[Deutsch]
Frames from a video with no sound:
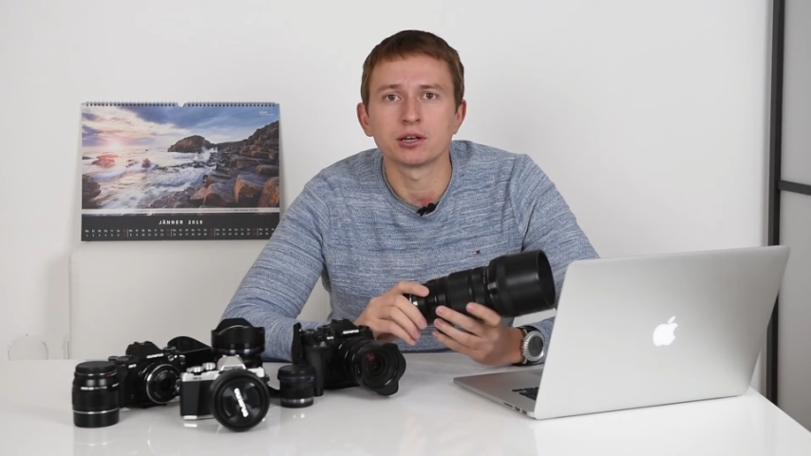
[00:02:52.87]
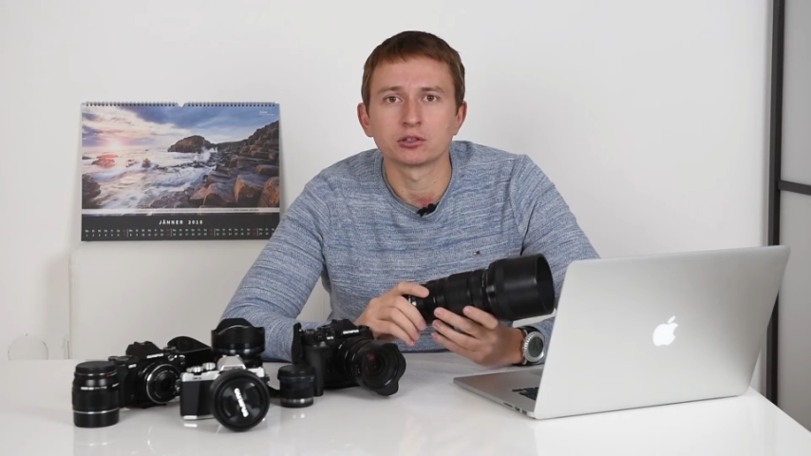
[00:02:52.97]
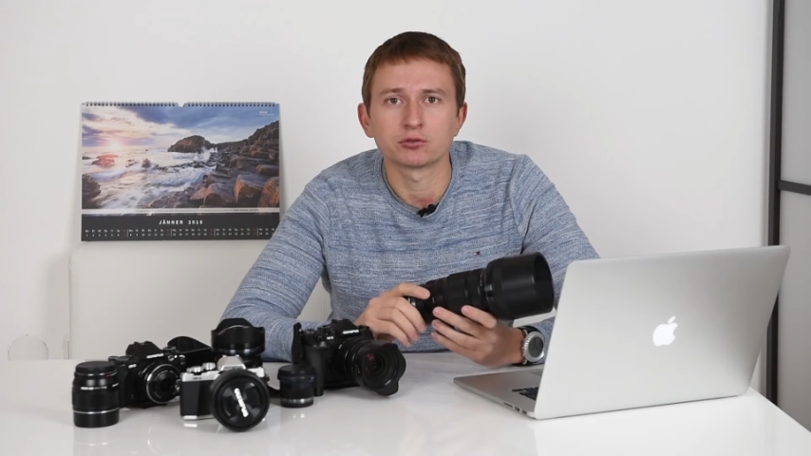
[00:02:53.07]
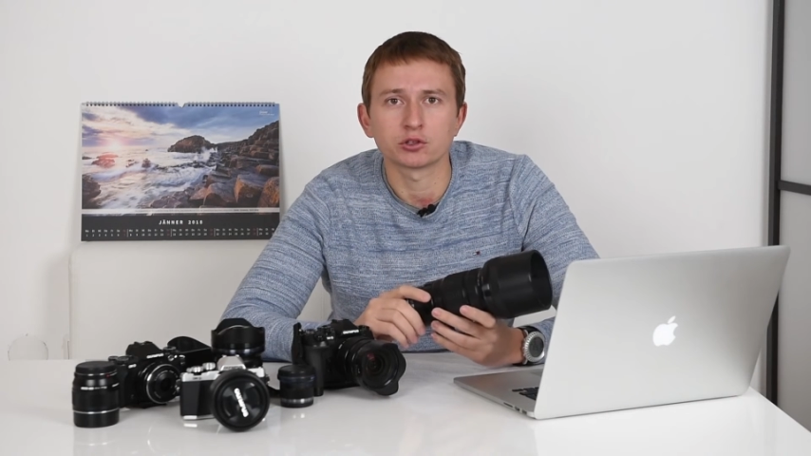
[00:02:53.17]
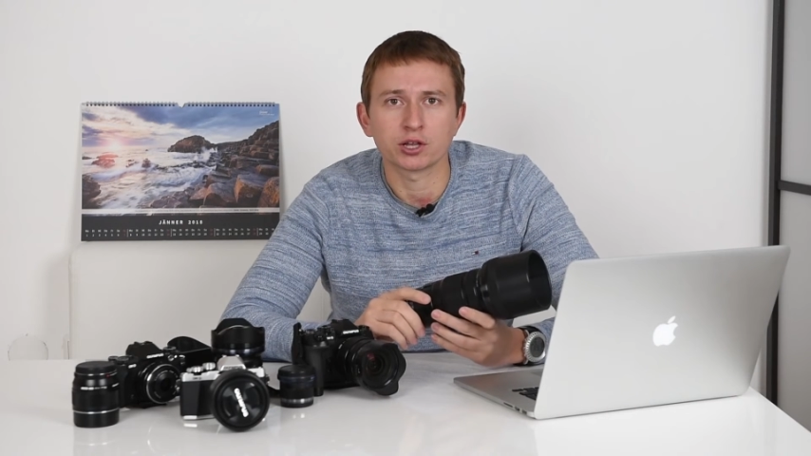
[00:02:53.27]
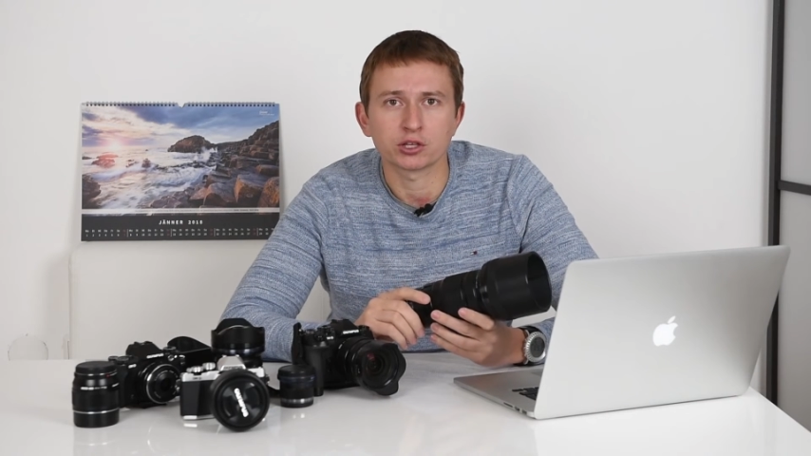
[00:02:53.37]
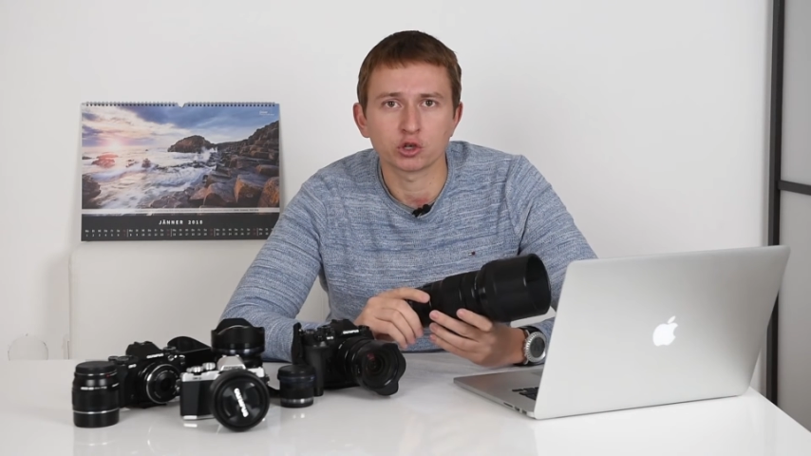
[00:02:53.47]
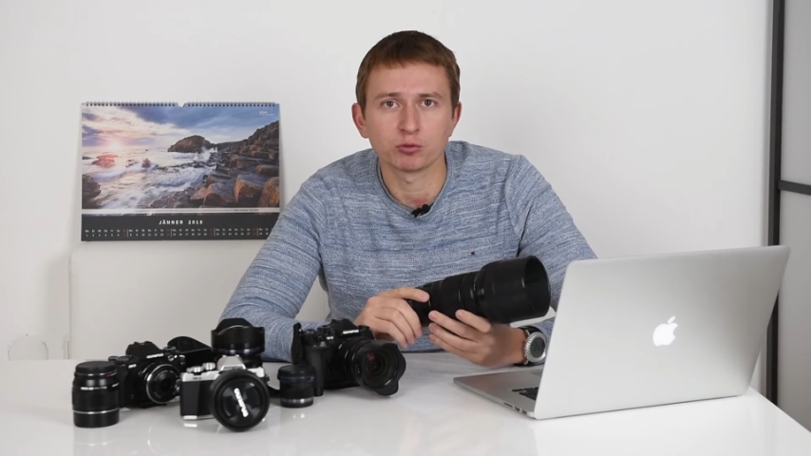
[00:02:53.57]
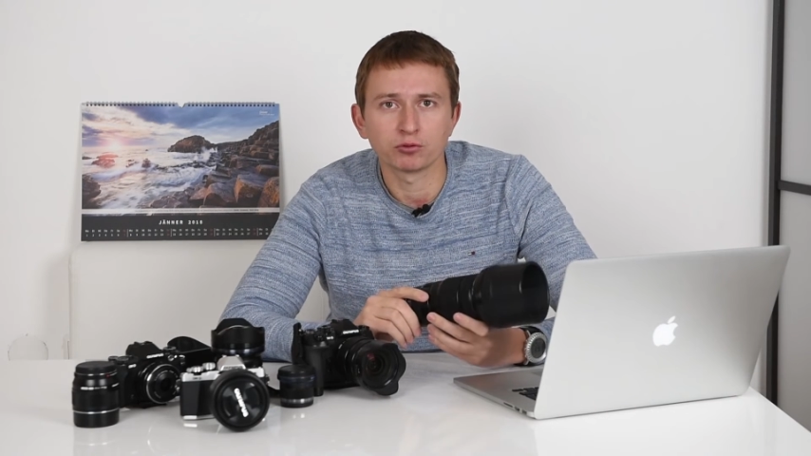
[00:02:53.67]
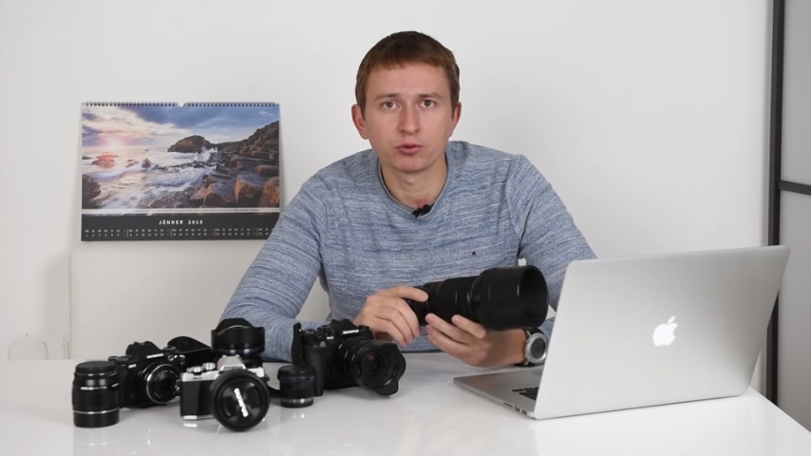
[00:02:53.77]
also fast
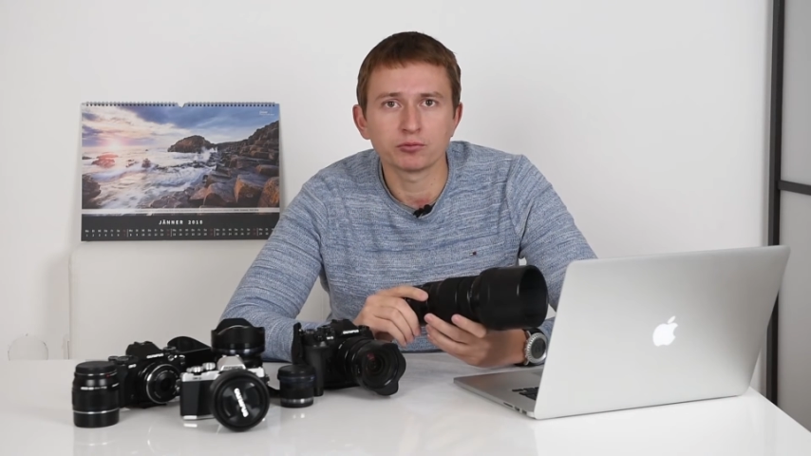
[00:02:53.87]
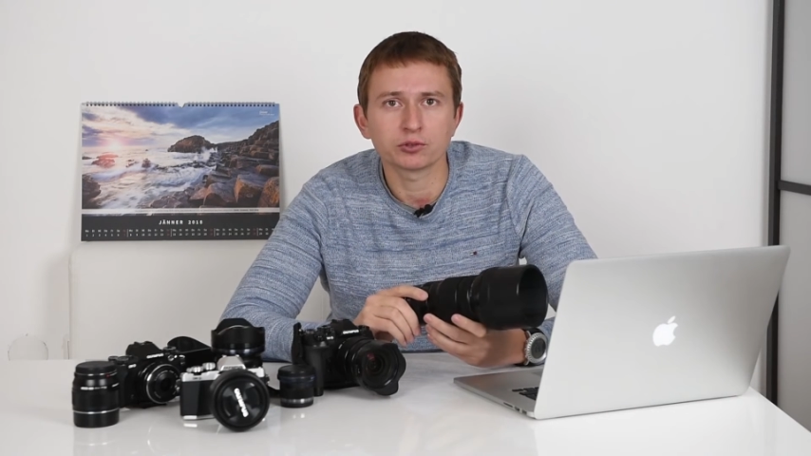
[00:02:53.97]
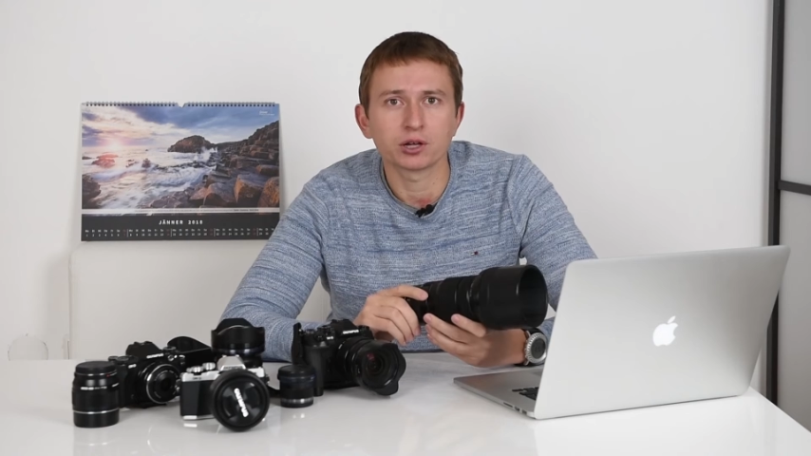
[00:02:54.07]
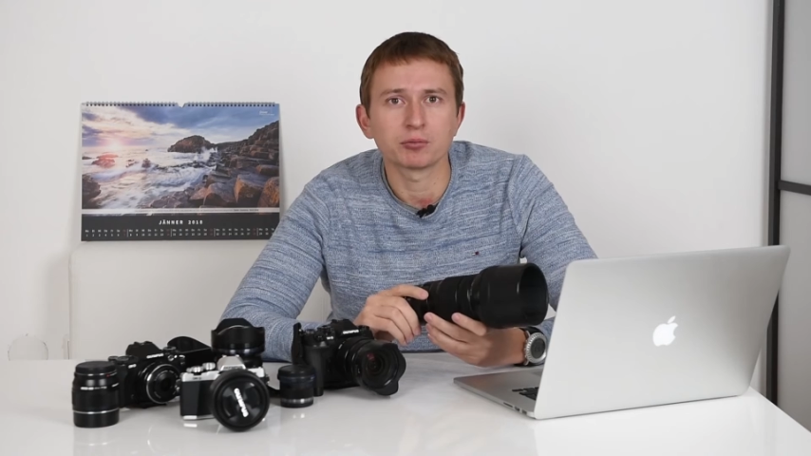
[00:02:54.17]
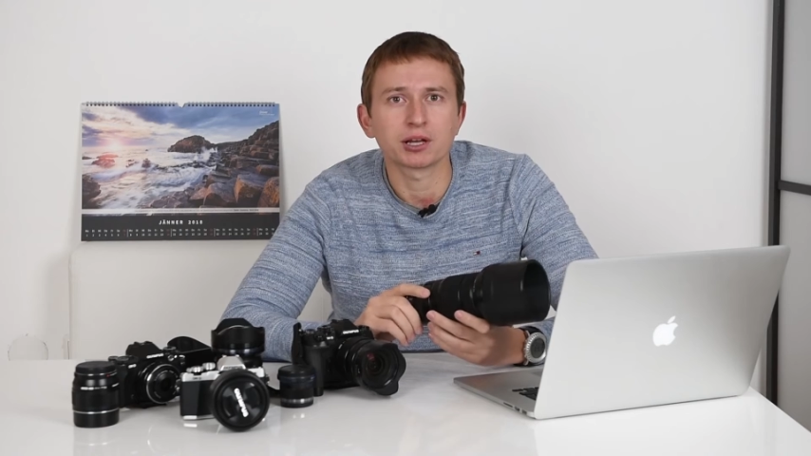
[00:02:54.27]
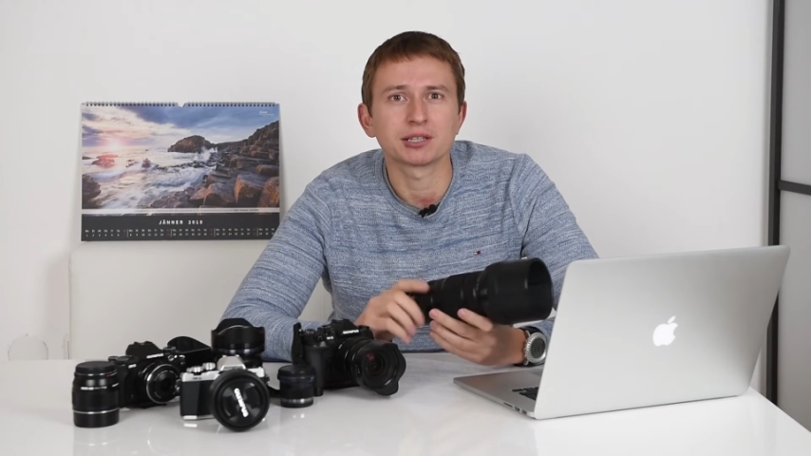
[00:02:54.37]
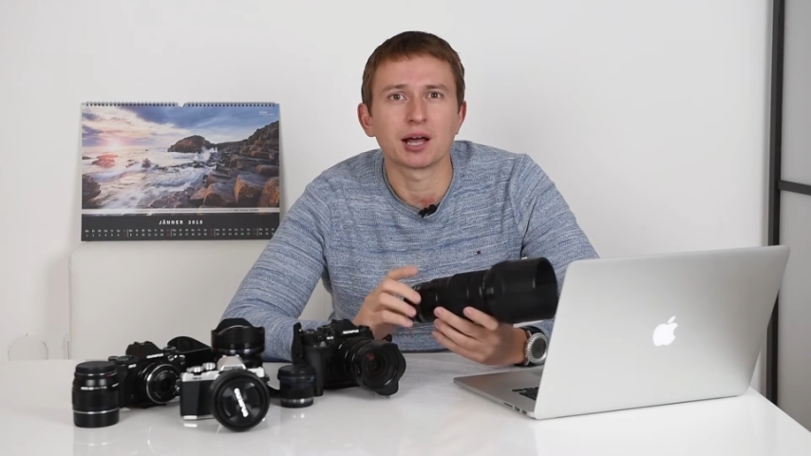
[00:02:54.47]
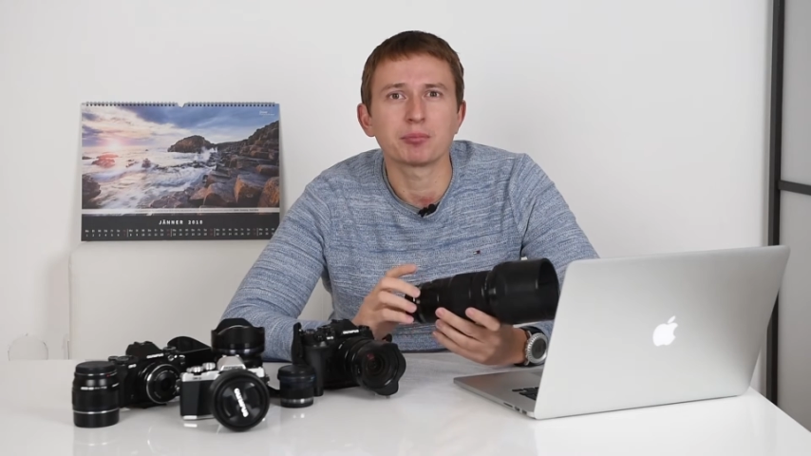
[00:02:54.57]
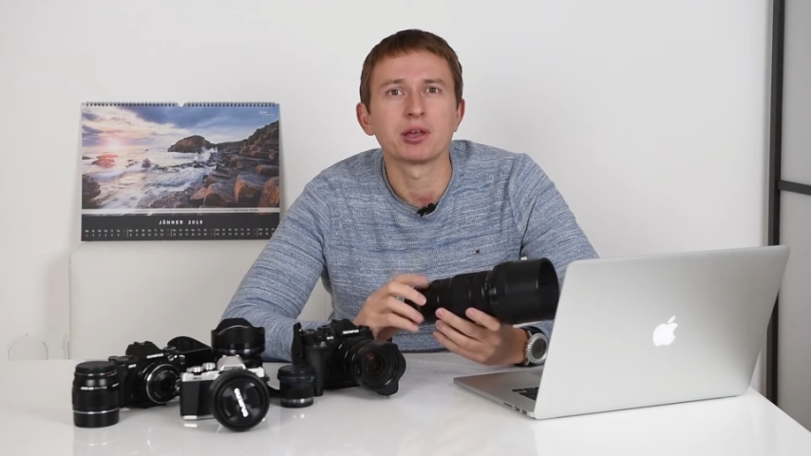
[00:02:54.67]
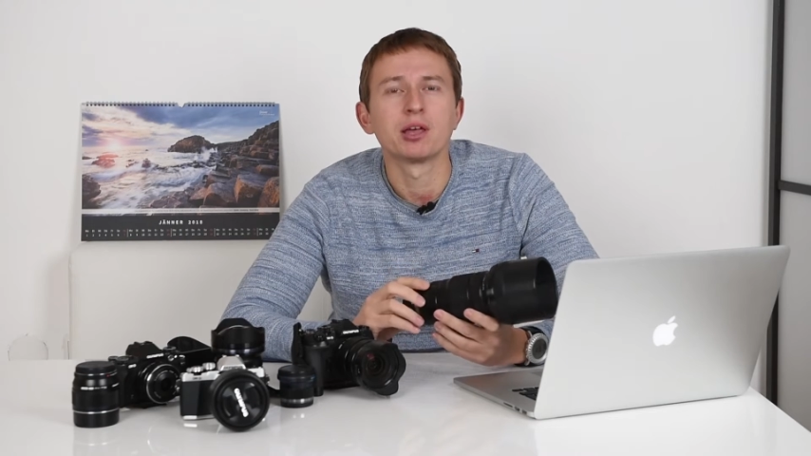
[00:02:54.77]
1,5, da haben wir
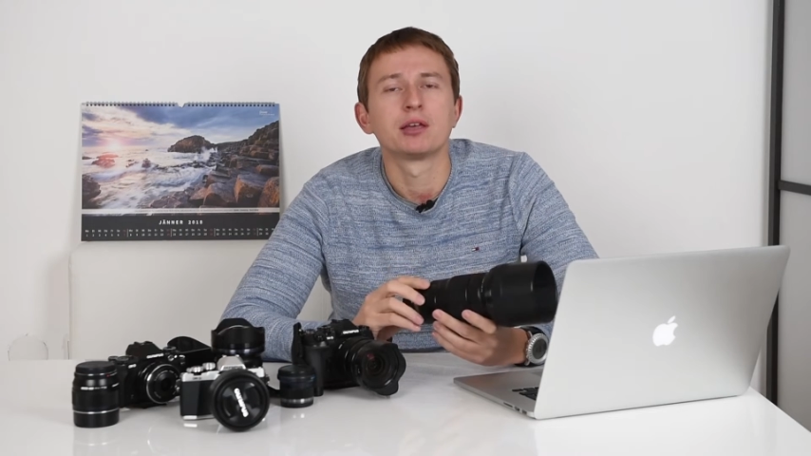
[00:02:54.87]
knapp